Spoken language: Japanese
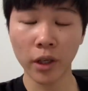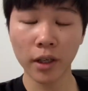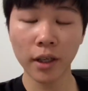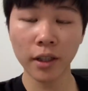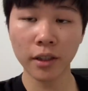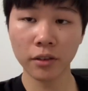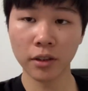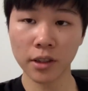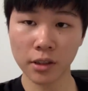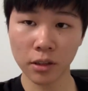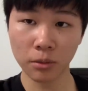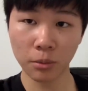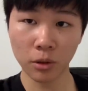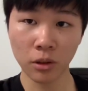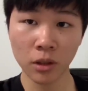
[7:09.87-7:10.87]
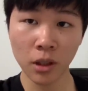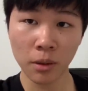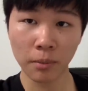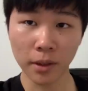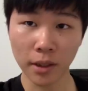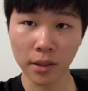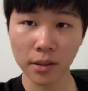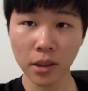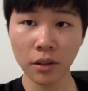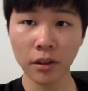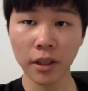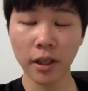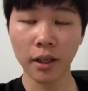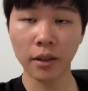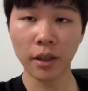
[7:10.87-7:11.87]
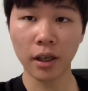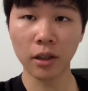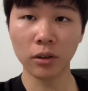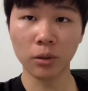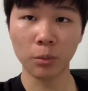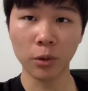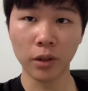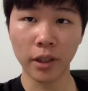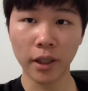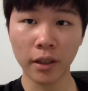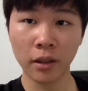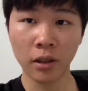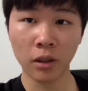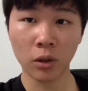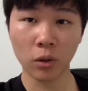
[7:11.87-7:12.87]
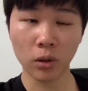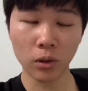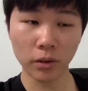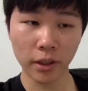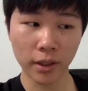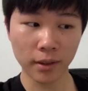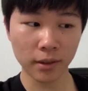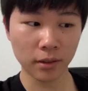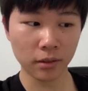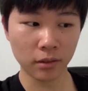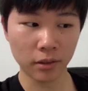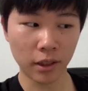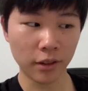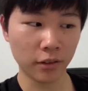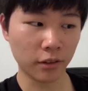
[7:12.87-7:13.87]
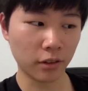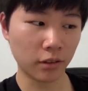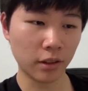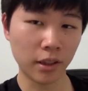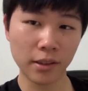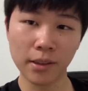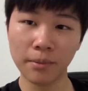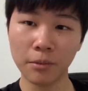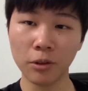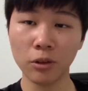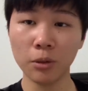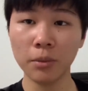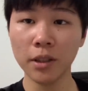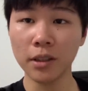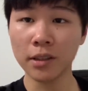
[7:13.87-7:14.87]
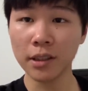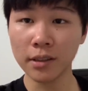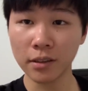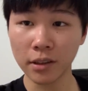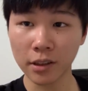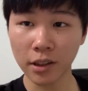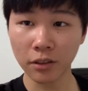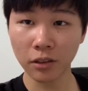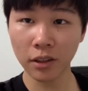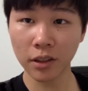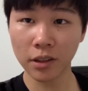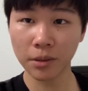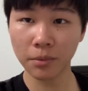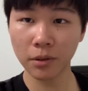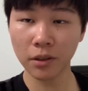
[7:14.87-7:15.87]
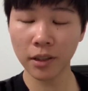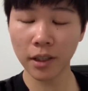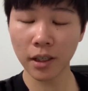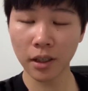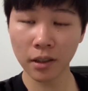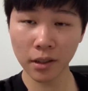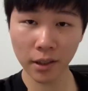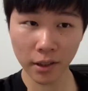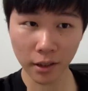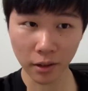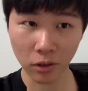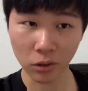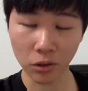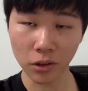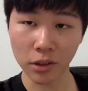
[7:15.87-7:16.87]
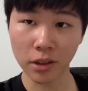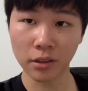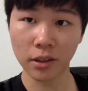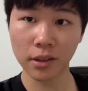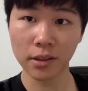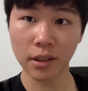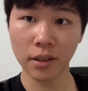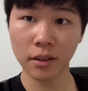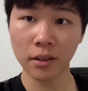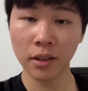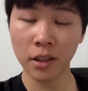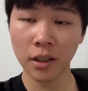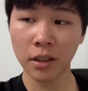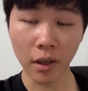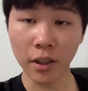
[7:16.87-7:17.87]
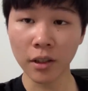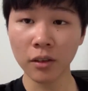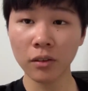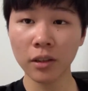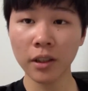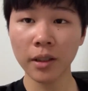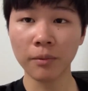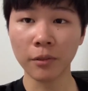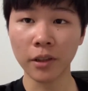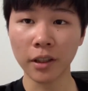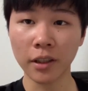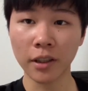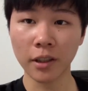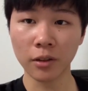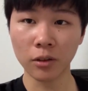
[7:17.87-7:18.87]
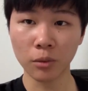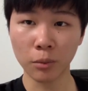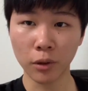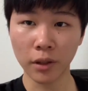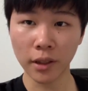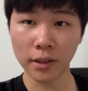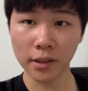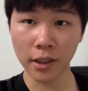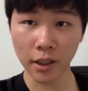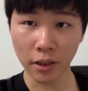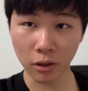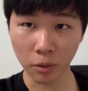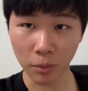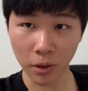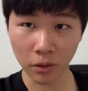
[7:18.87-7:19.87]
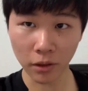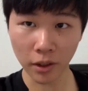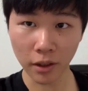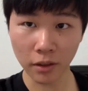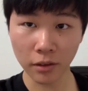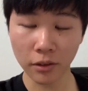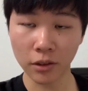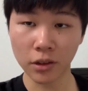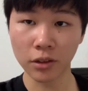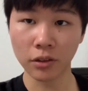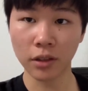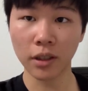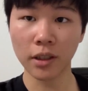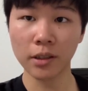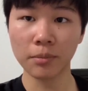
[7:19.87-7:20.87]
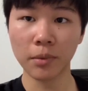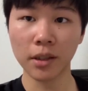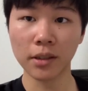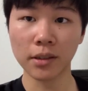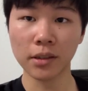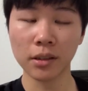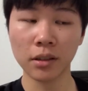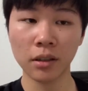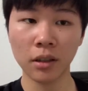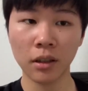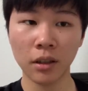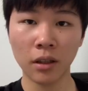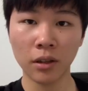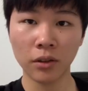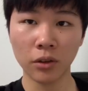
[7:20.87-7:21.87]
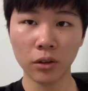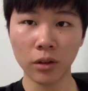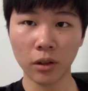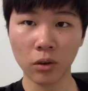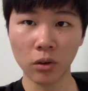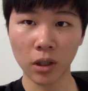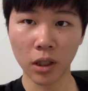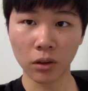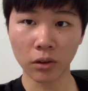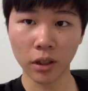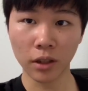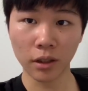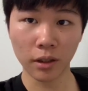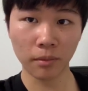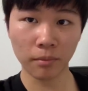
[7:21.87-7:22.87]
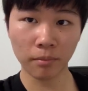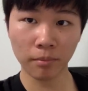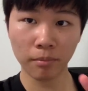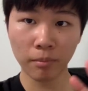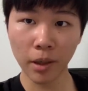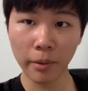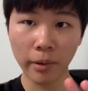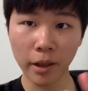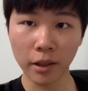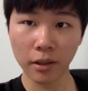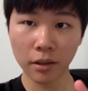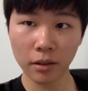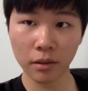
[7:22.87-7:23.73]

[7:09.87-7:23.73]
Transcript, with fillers: う一回になるんですけども、まあ、たくさんの意見がね、あると思うんで、これをね、なんて言うんだろうな、全部鵜呑みにせずに、ちゃんとね、自分で考えて行動してください。まあ、いろんな意見もね、聞けると思うんで、ぜひコメントでよろしくお願いします。ということで、今回この辺で。バイバイ。